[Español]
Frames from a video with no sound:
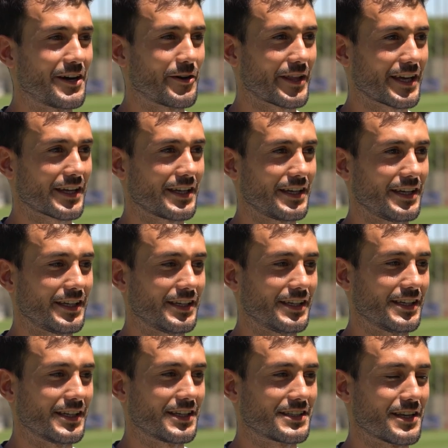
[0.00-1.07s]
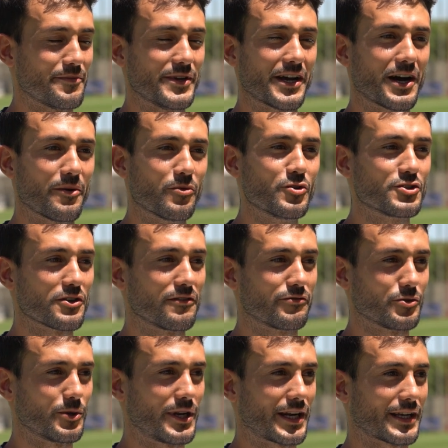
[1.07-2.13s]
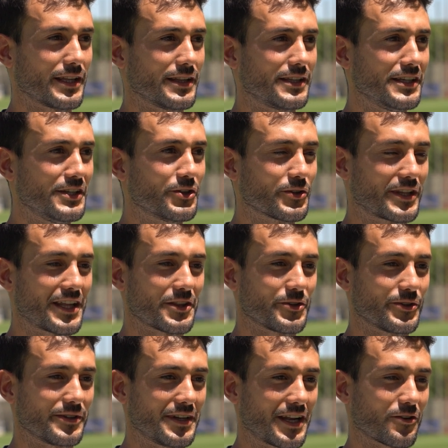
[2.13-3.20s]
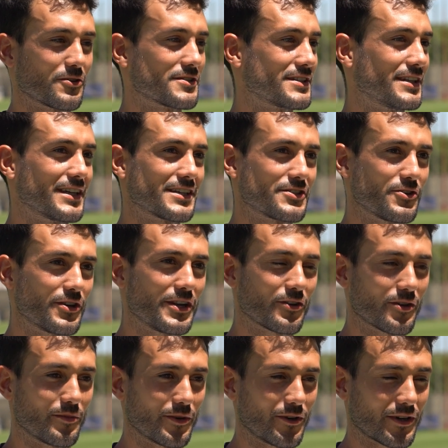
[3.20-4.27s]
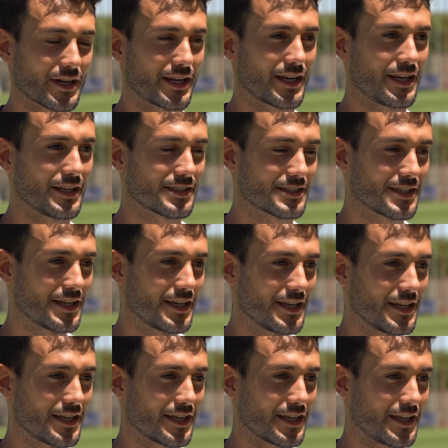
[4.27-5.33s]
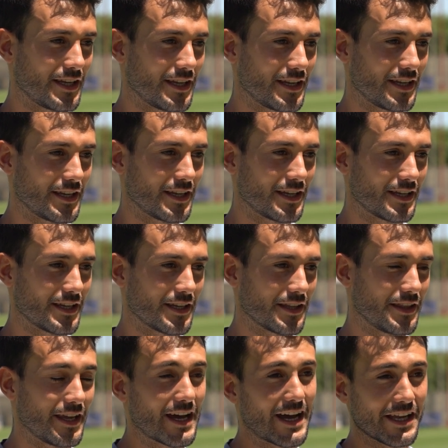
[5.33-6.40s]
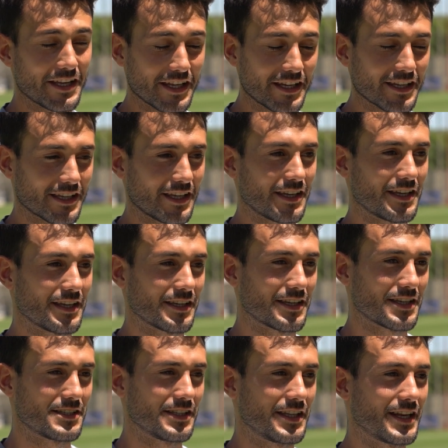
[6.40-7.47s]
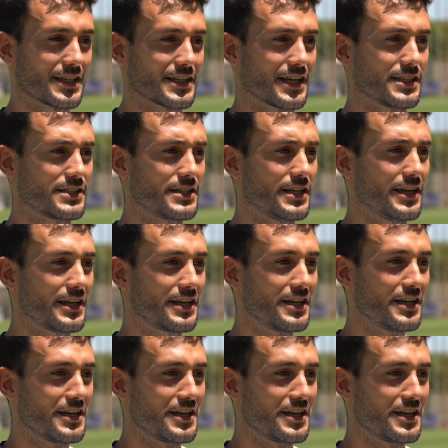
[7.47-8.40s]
la verdad que se miraba mucho el fútbol argentino, tanto en las concentraciones como en los canales eh, de aire que, existen allá en Chile.